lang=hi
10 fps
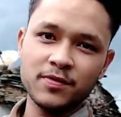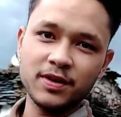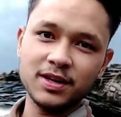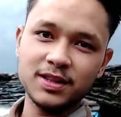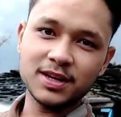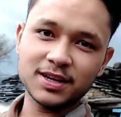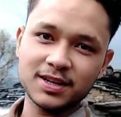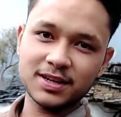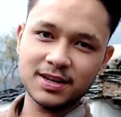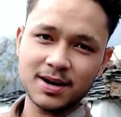फिर इधर
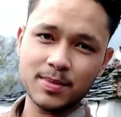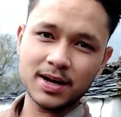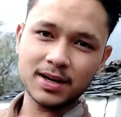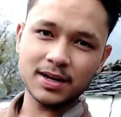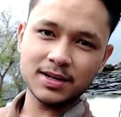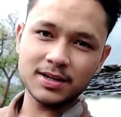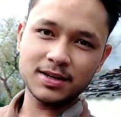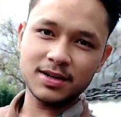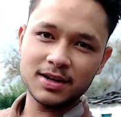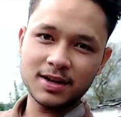हमारा घर
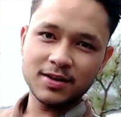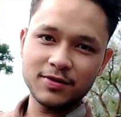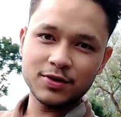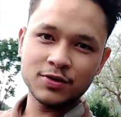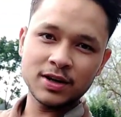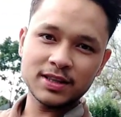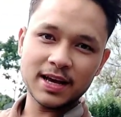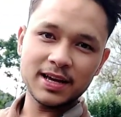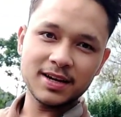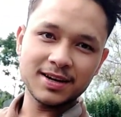फिर उधर
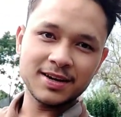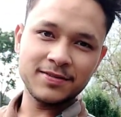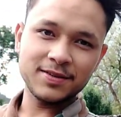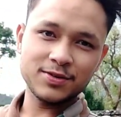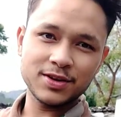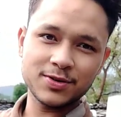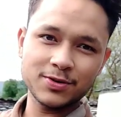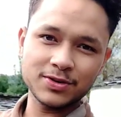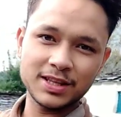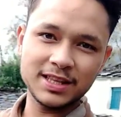ताई का घर फिर उधर
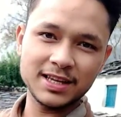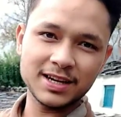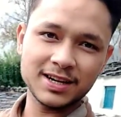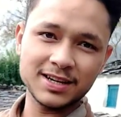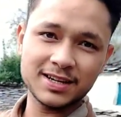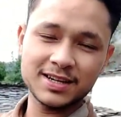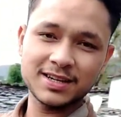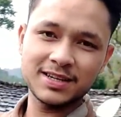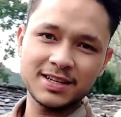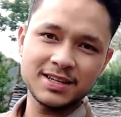वो दीदी का घर
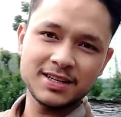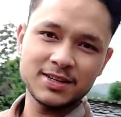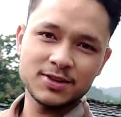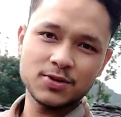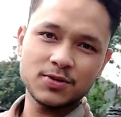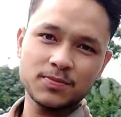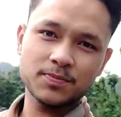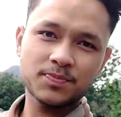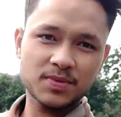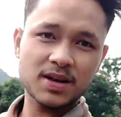तो
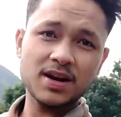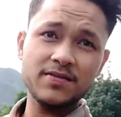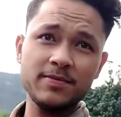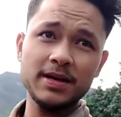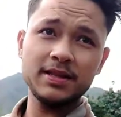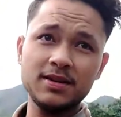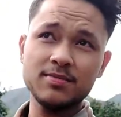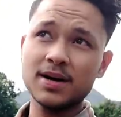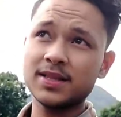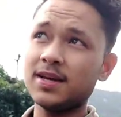काफ़ी बेहतरीन
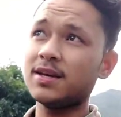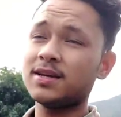बात है